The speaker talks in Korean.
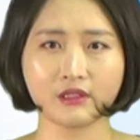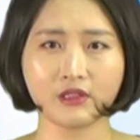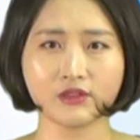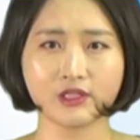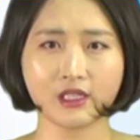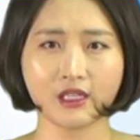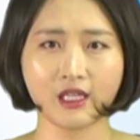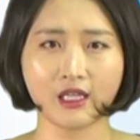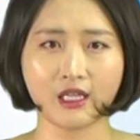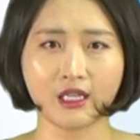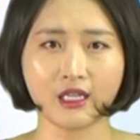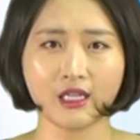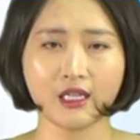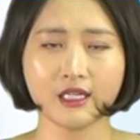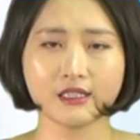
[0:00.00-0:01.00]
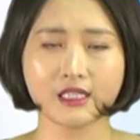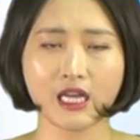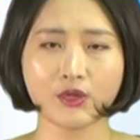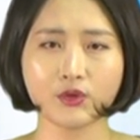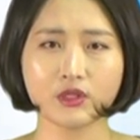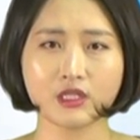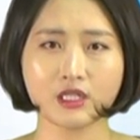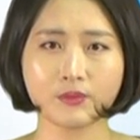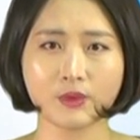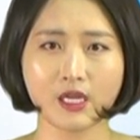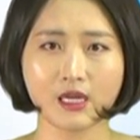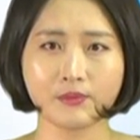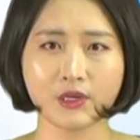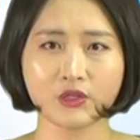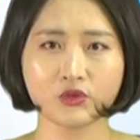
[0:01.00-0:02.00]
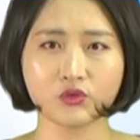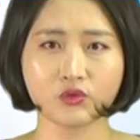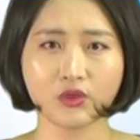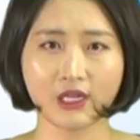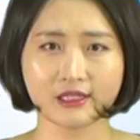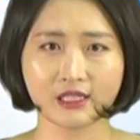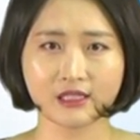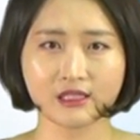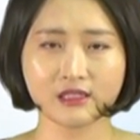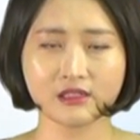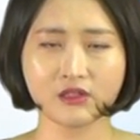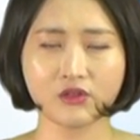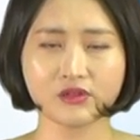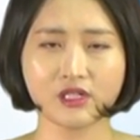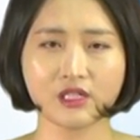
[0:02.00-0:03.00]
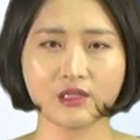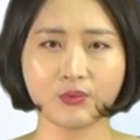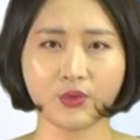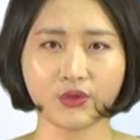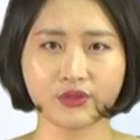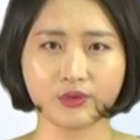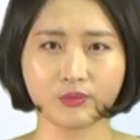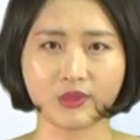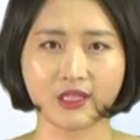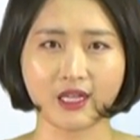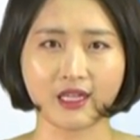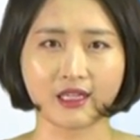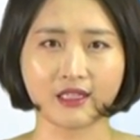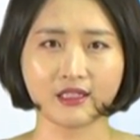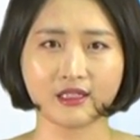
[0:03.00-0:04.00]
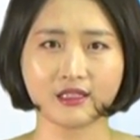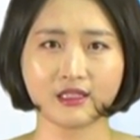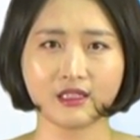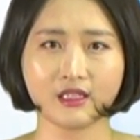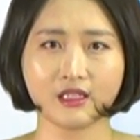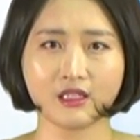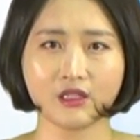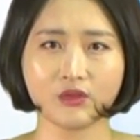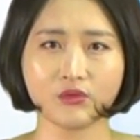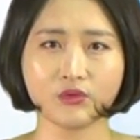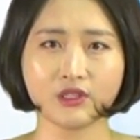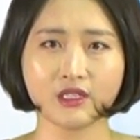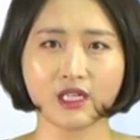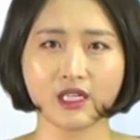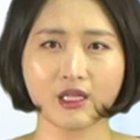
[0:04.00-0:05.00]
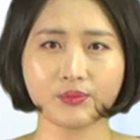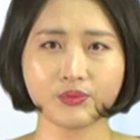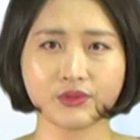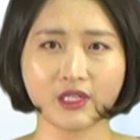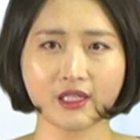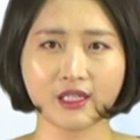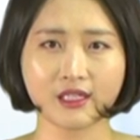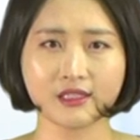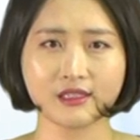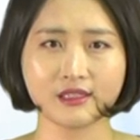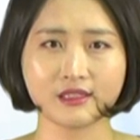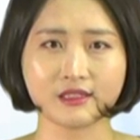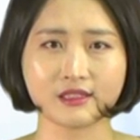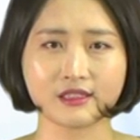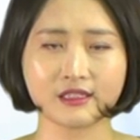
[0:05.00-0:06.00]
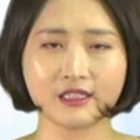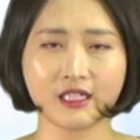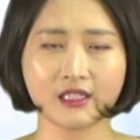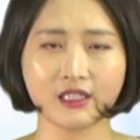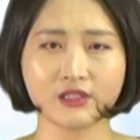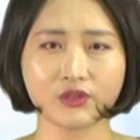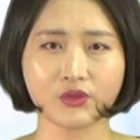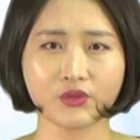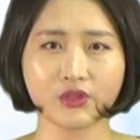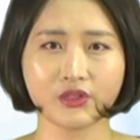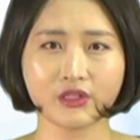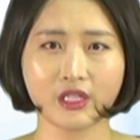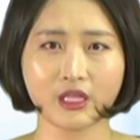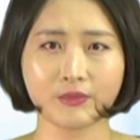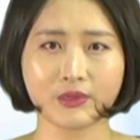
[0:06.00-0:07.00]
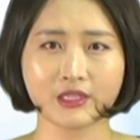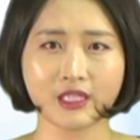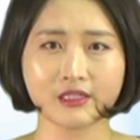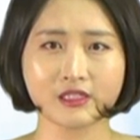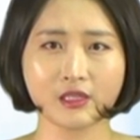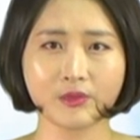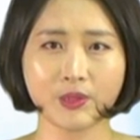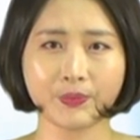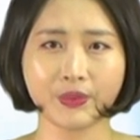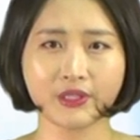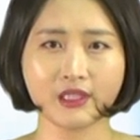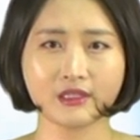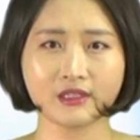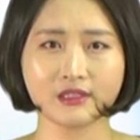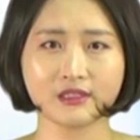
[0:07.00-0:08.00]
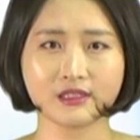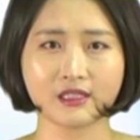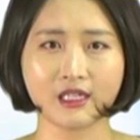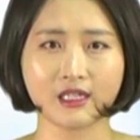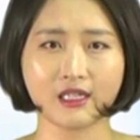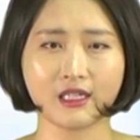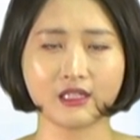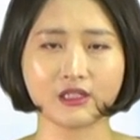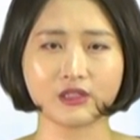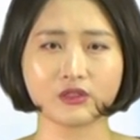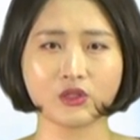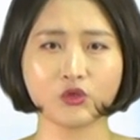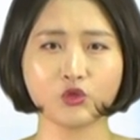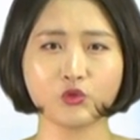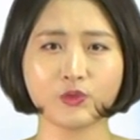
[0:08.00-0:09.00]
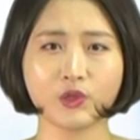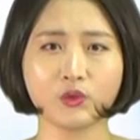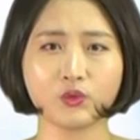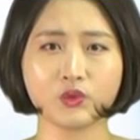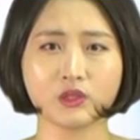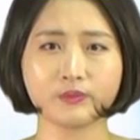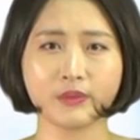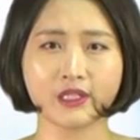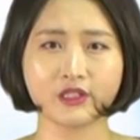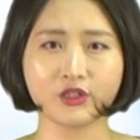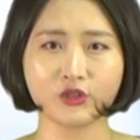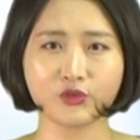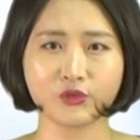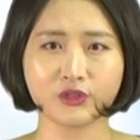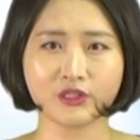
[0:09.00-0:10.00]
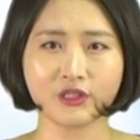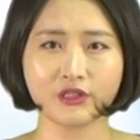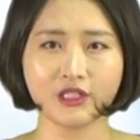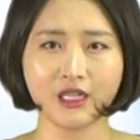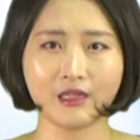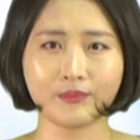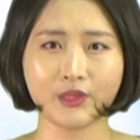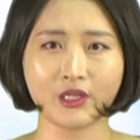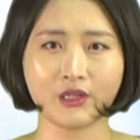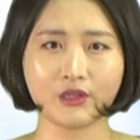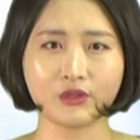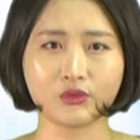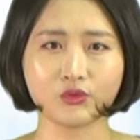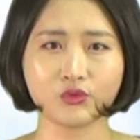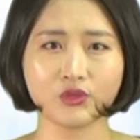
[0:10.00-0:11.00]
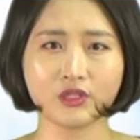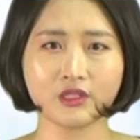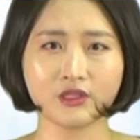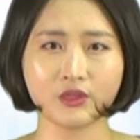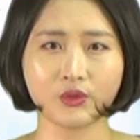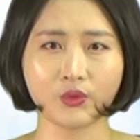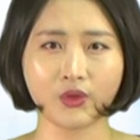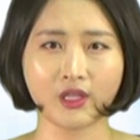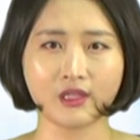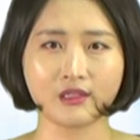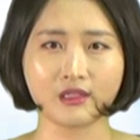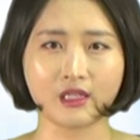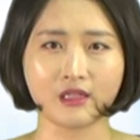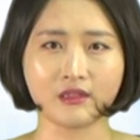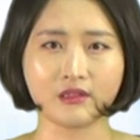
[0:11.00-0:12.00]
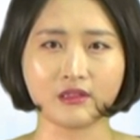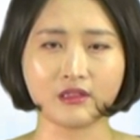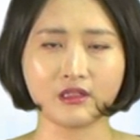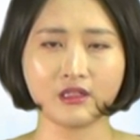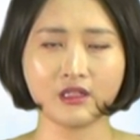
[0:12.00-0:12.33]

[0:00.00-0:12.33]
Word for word: 성장해 상위 12항만 중 가장 큰 성장을 보였습니다. 우리나라 부산항은 지난해 전년 대비 4.1% 증가한 1950만 TU를 처리하며 6위를 기록했는데요.